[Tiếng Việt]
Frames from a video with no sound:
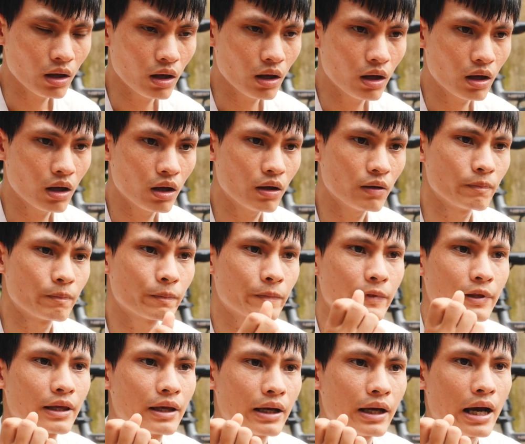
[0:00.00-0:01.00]
à,
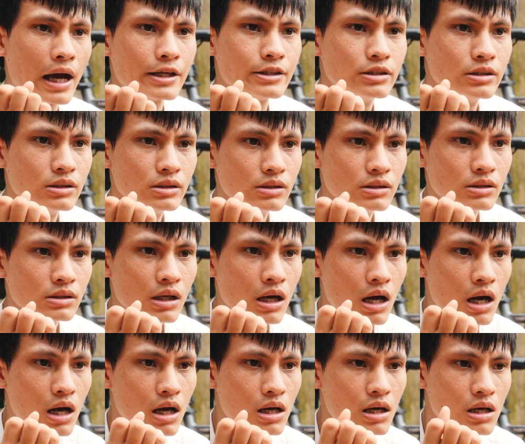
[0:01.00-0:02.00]
cái thứ
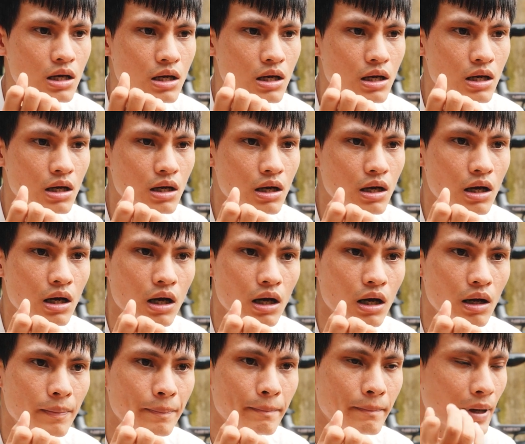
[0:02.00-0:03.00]
à,
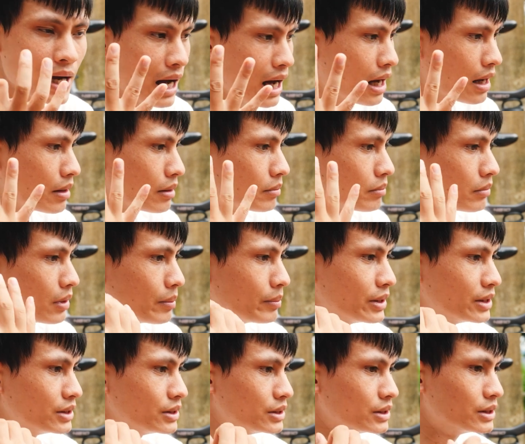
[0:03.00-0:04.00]
ba mà
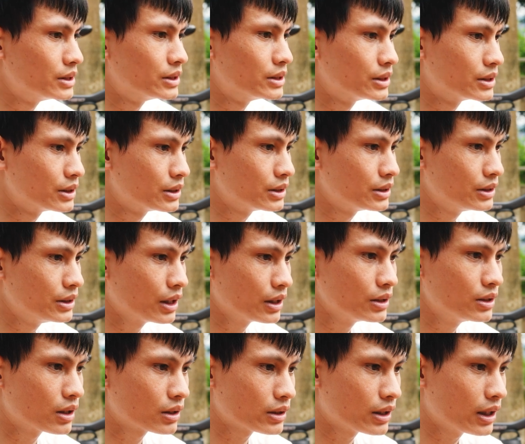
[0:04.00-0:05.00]
mình nhận
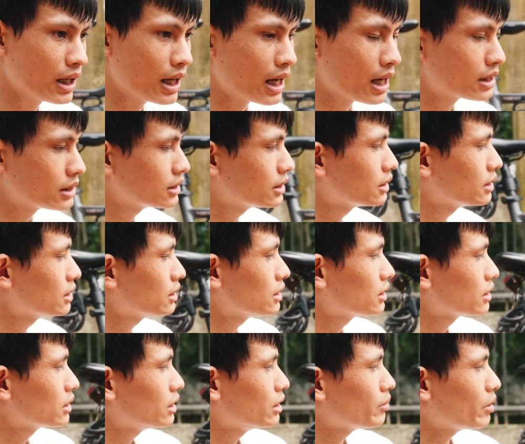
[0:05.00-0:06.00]
được đấy là
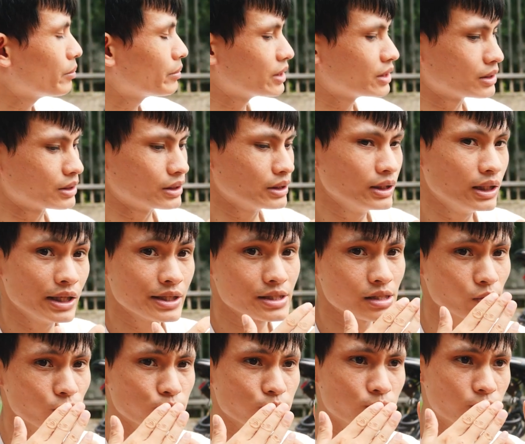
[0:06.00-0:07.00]
khi mà mình đi lên
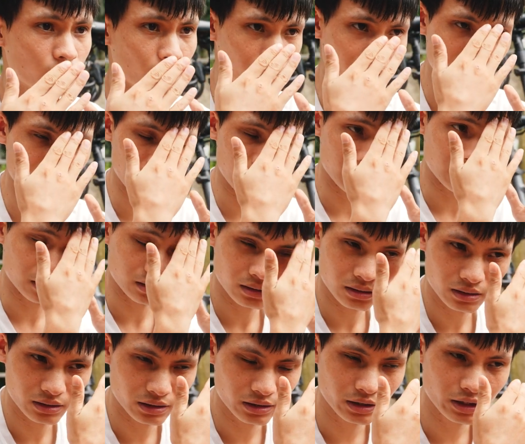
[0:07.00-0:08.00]
dốc mà
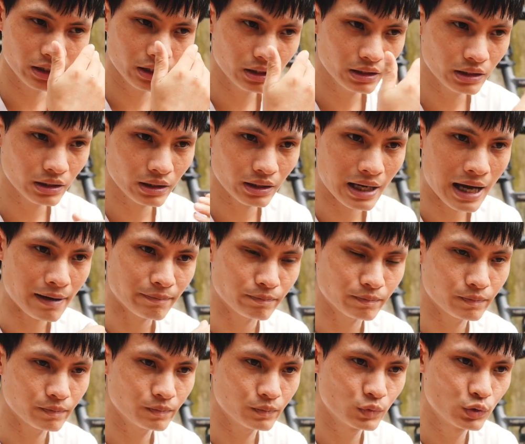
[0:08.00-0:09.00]
đi đạp
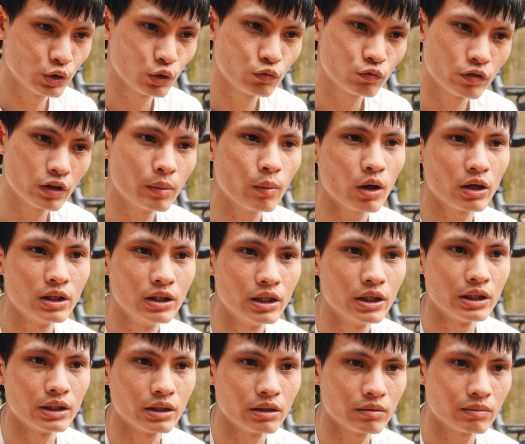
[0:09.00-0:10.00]
chung với mọi
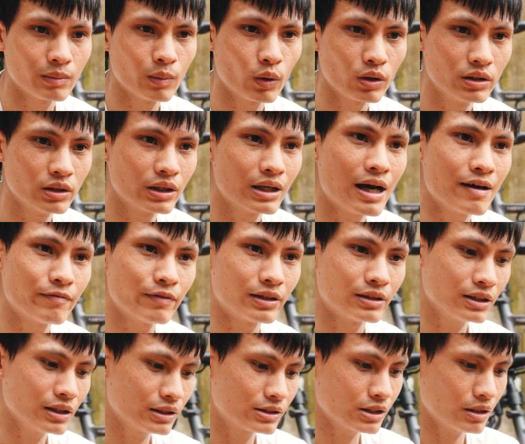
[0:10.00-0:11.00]
người mọi người đạp phải
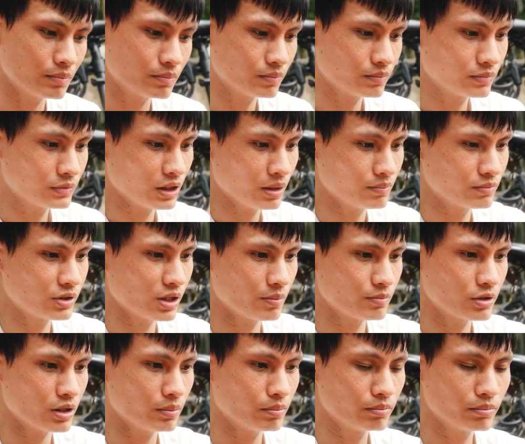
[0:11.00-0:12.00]
rất là chậm chậm chậm
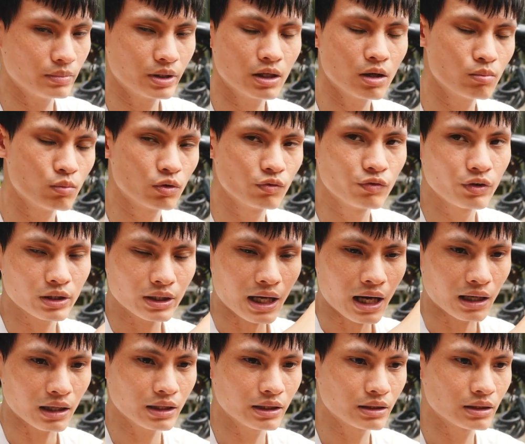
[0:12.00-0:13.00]
chậm mình không muốn vượt
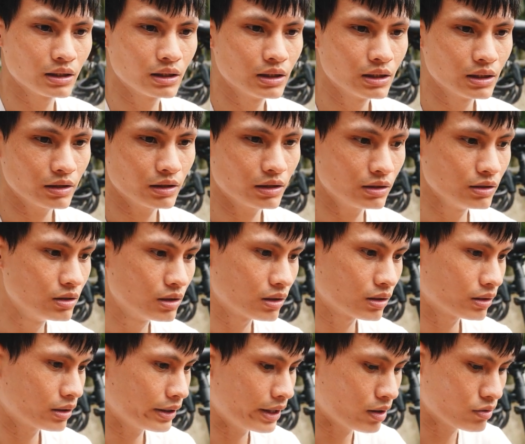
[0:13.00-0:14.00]
thẳng lên
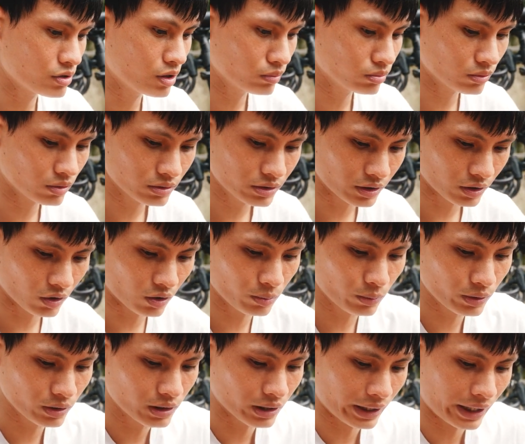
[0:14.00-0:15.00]
đường đèo dốc nó chỉ có
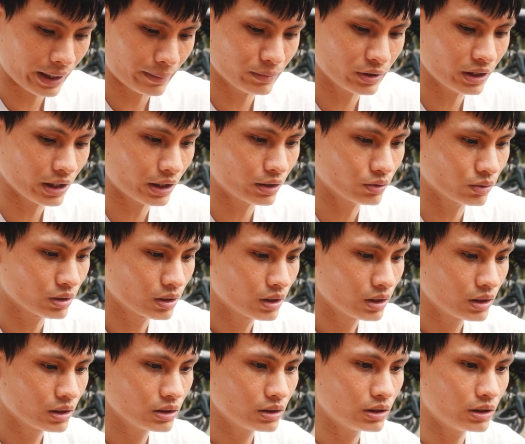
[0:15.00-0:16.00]
một đường hẹp như này thôi
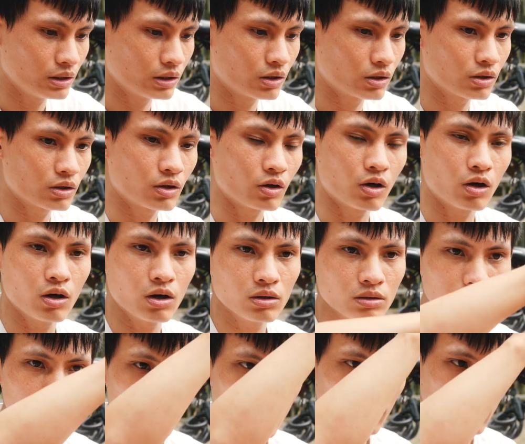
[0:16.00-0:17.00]
thì có
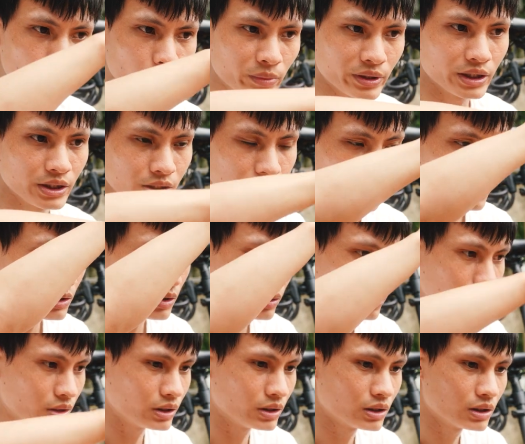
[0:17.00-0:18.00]
đồng đội mình đi trước rồi
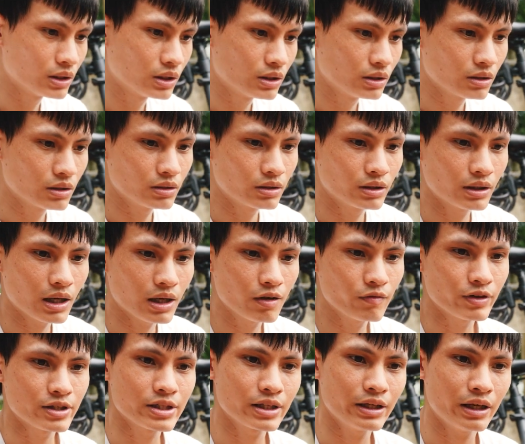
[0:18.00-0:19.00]
thì người ta
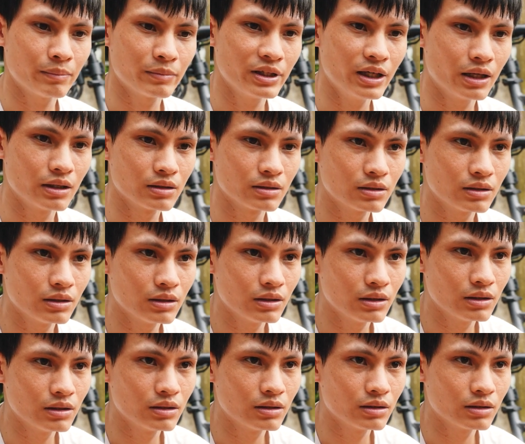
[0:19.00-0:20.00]
không phải xe đẹp điện
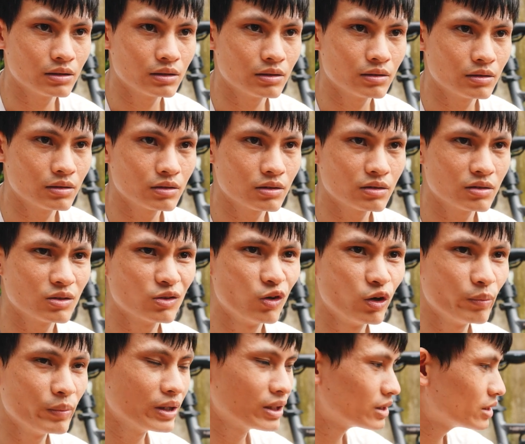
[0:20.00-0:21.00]
thì đối
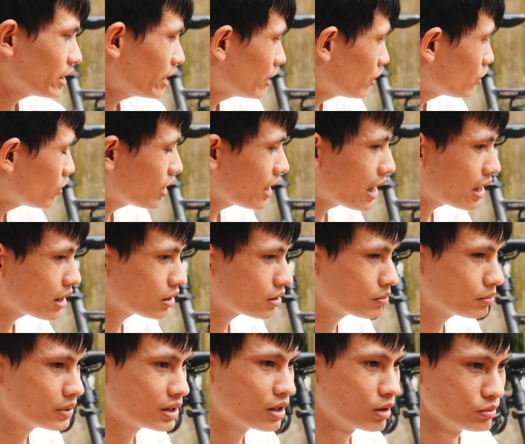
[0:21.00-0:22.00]
với mình xe này nó nặng
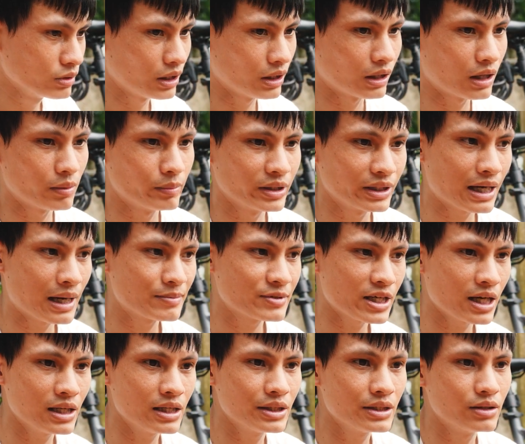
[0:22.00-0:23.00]
mình không thể nào mình đạp
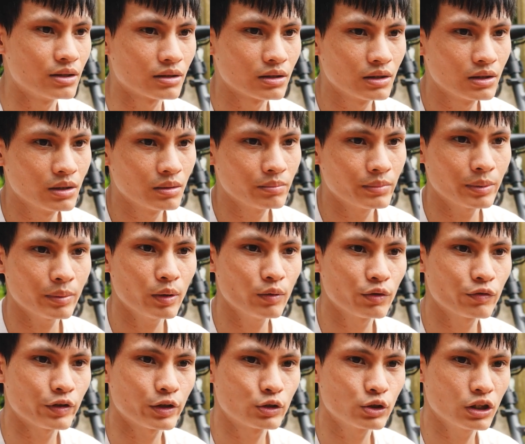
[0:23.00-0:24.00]
chay lên được mình bắt
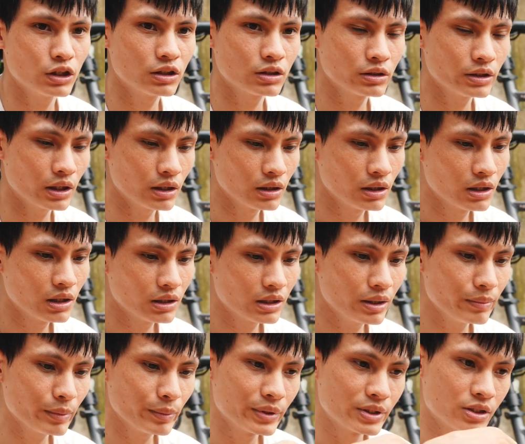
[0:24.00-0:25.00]
buộc phải trợ lực điện
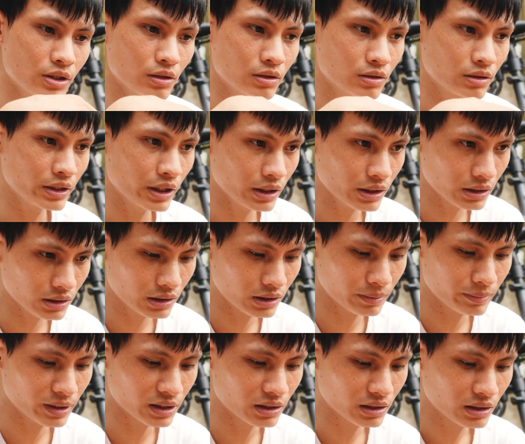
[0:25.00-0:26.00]
khi mà mình trợ lực điện ấy thì
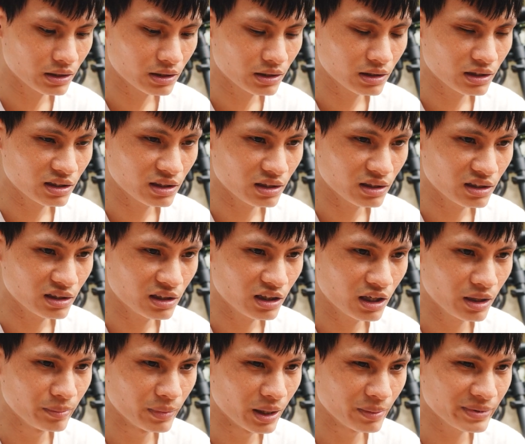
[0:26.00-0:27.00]
mình
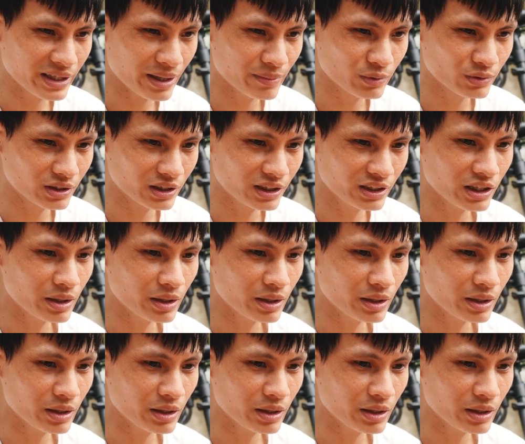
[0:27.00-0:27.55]
hơi mớm nhẹ một tí